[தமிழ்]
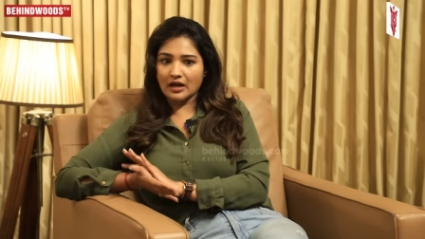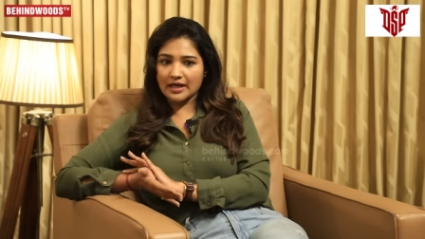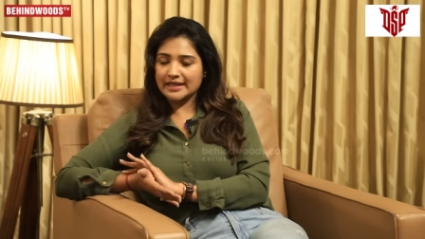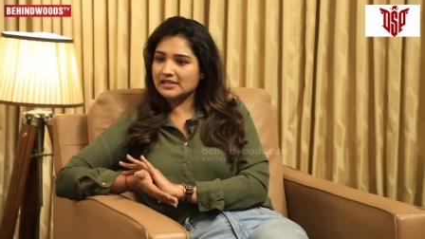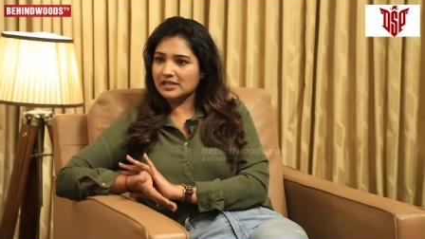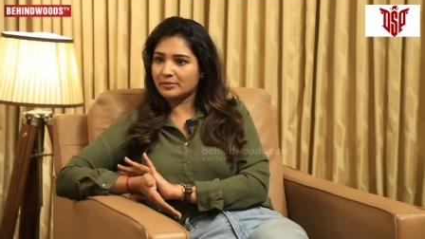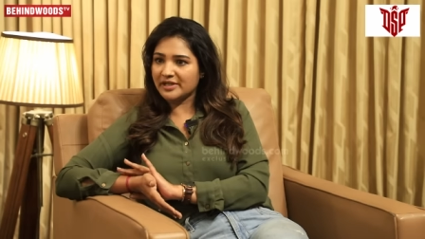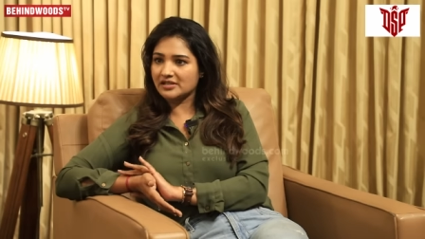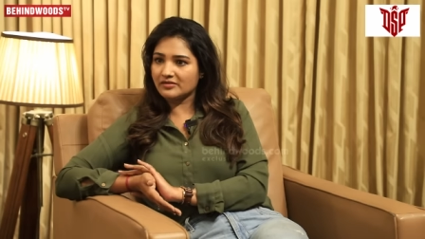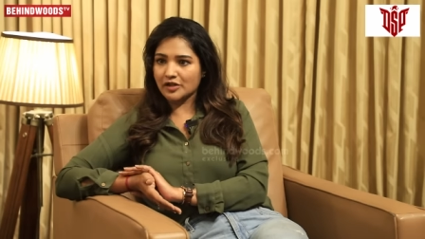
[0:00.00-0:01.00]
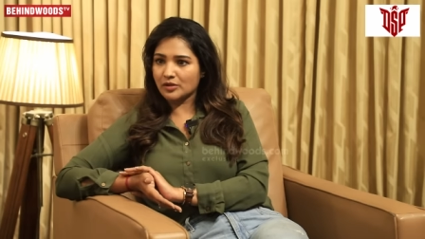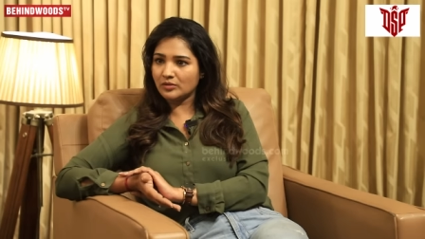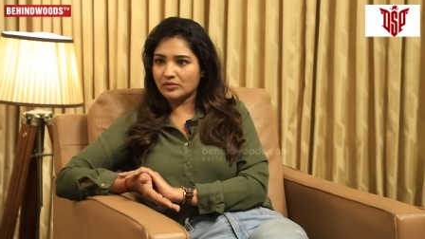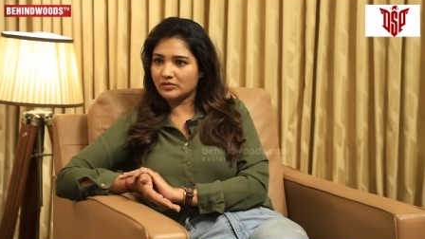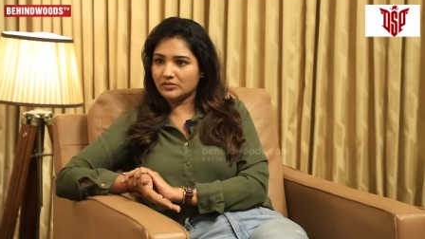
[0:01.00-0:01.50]
நான் கடைசியாக பேசின
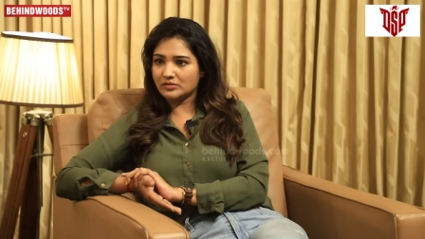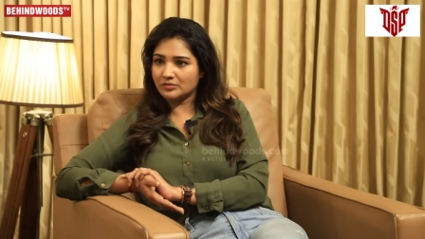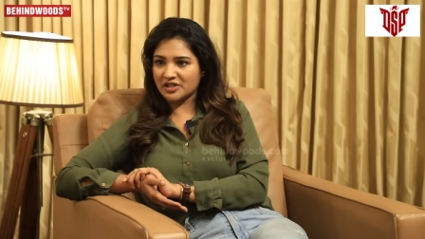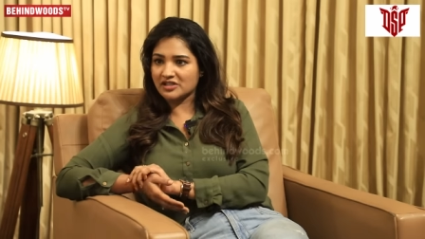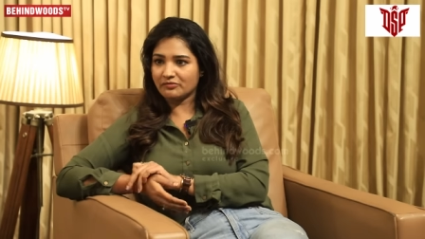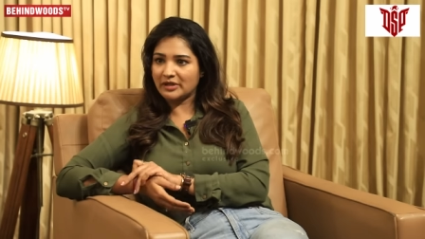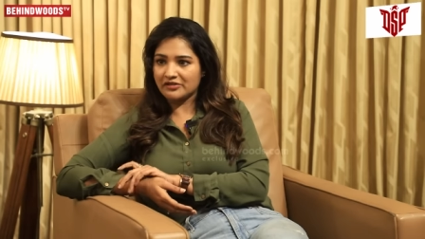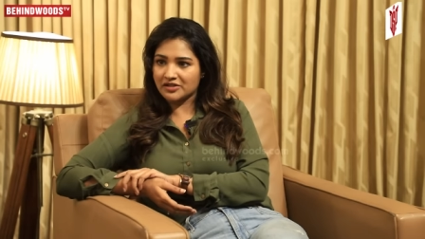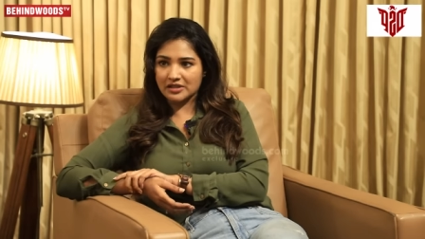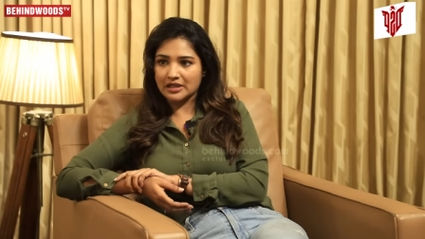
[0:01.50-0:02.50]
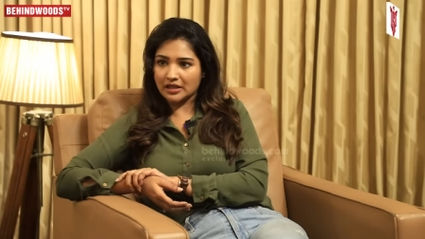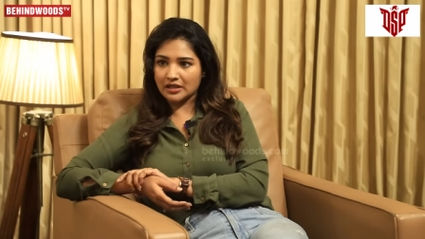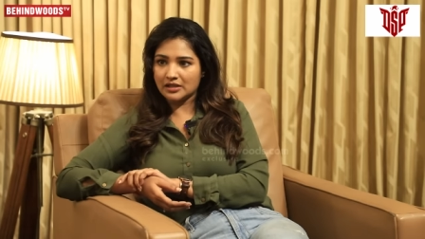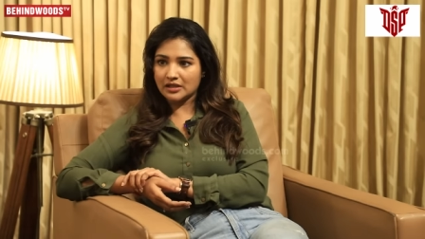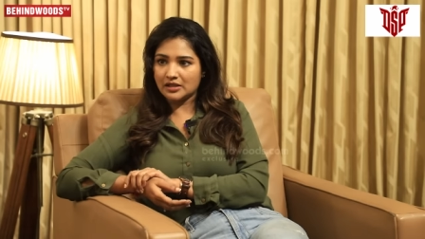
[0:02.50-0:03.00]
வரைக்கும் ப்ரிசர்வ் பண்ணி வச்சுருக்காங்க